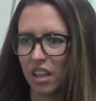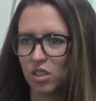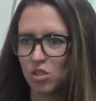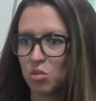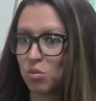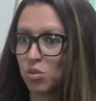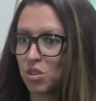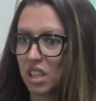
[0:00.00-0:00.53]

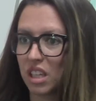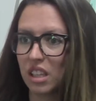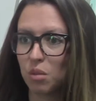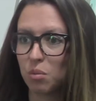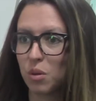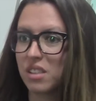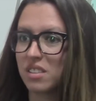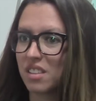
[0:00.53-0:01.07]
hecho mucha gente
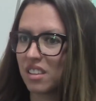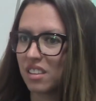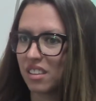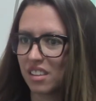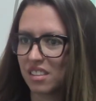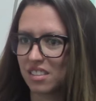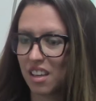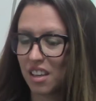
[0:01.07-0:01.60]
puede estar
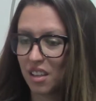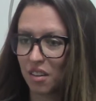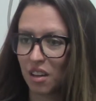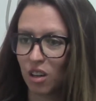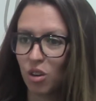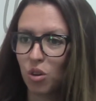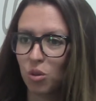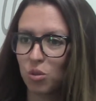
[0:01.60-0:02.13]
interesada en llevar
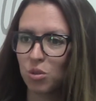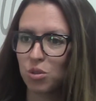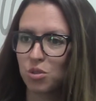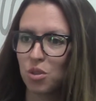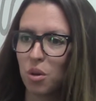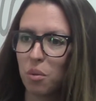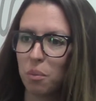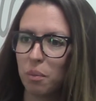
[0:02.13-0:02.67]
los
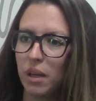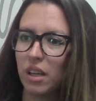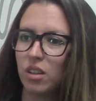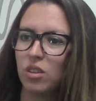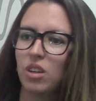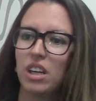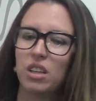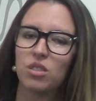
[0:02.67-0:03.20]
cursos,
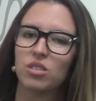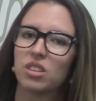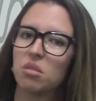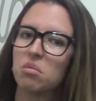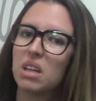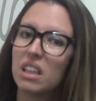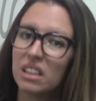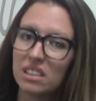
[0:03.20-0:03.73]
pero hay un
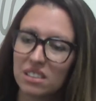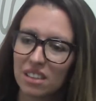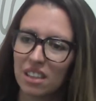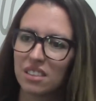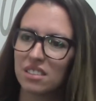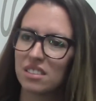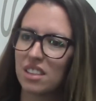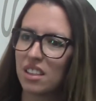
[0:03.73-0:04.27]
tema de
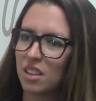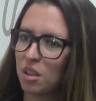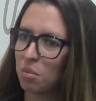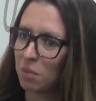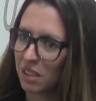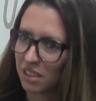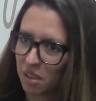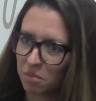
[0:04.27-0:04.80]
distancias,
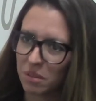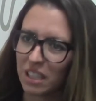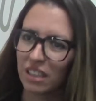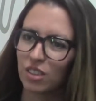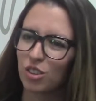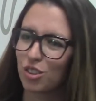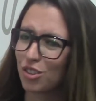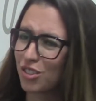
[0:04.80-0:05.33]

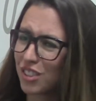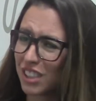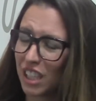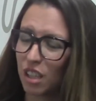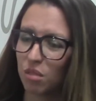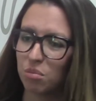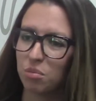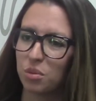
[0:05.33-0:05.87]
desplazamientos,
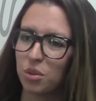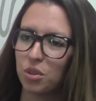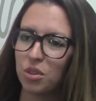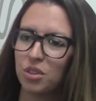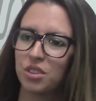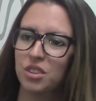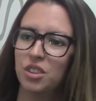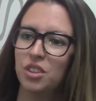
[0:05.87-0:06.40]
tiempo,
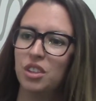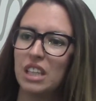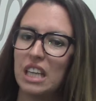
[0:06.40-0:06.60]
¿no?